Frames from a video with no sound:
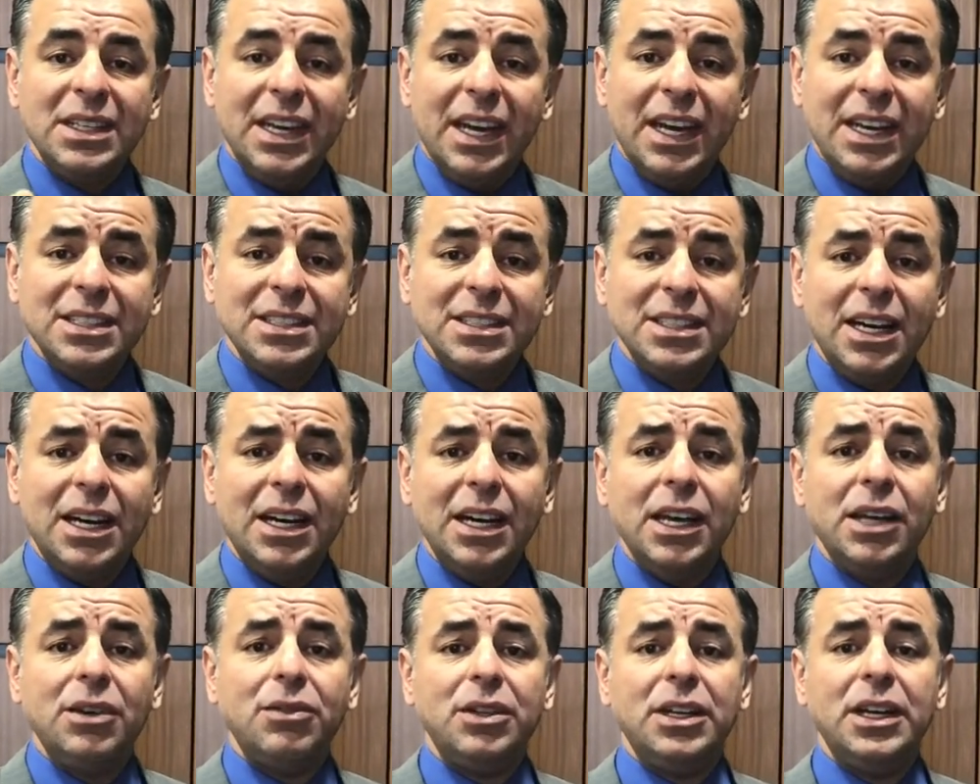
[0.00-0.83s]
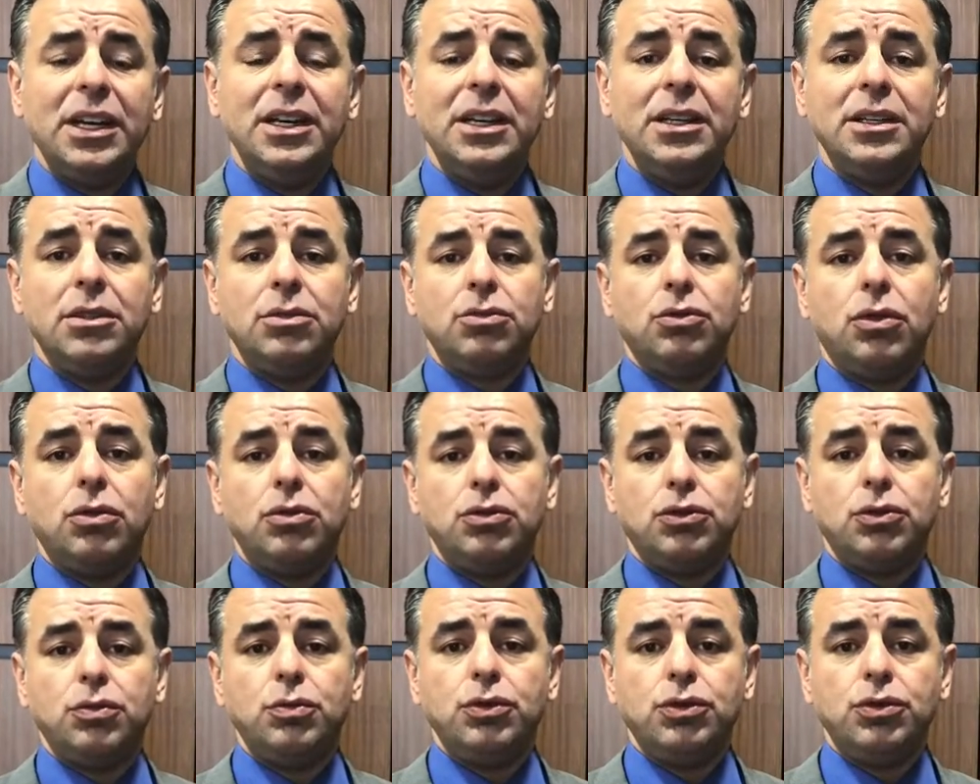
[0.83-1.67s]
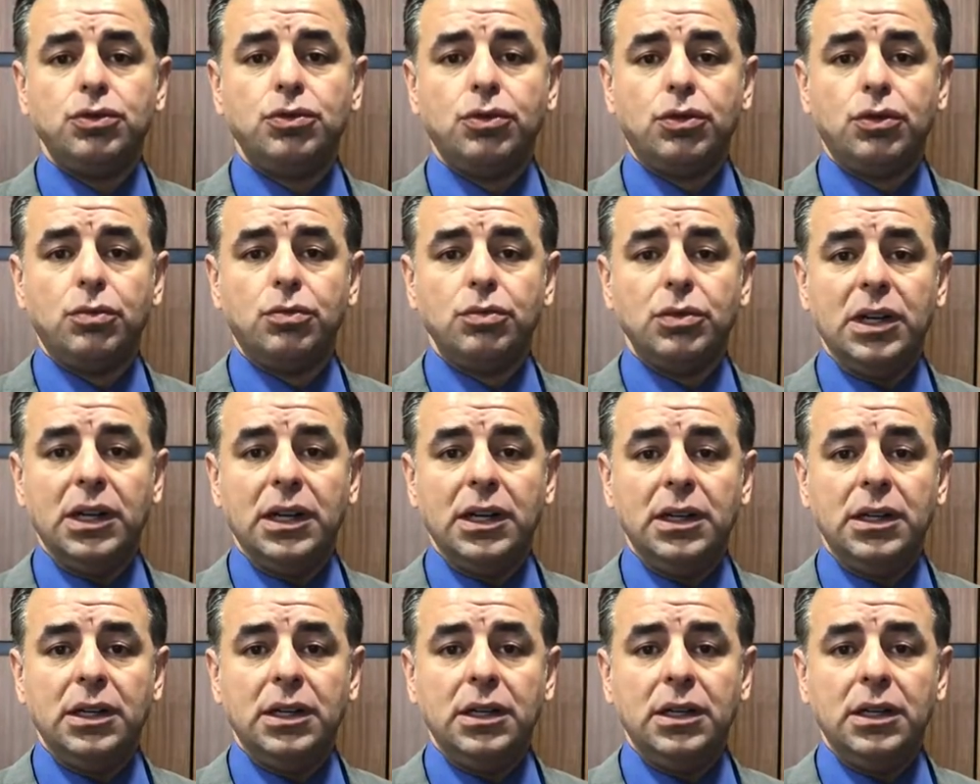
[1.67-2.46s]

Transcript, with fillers: eza evine dönüşmüş durumda.